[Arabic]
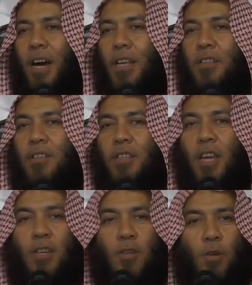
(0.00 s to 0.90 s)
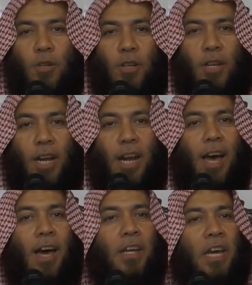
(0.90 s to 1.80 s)
التطير
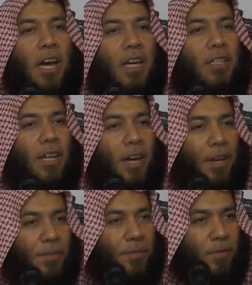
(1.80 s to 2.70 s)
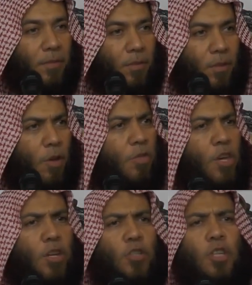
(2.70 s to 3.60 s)
لا نهاية له
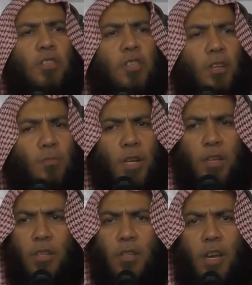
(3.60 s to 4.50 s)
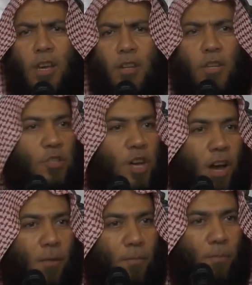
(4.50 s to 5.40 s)
كثير جدا من يتطير
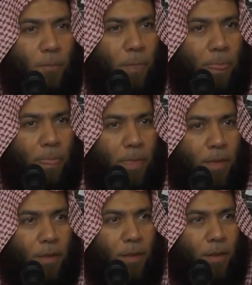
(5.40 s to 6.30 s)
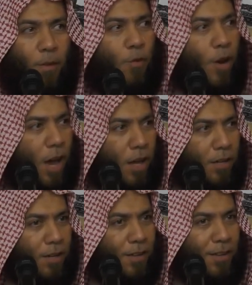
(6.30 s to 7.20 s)
يتشاءم فلان
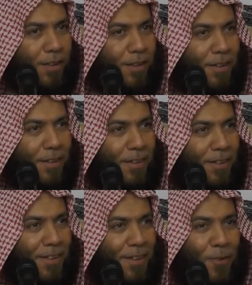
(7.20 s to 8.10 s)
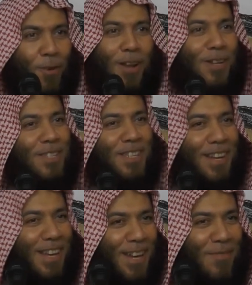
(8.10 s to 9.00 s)
والله نسيت
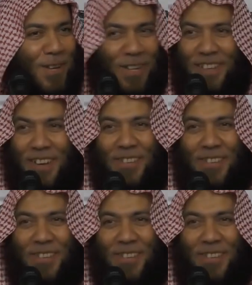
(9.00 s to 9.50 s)
الكلمة يا رجل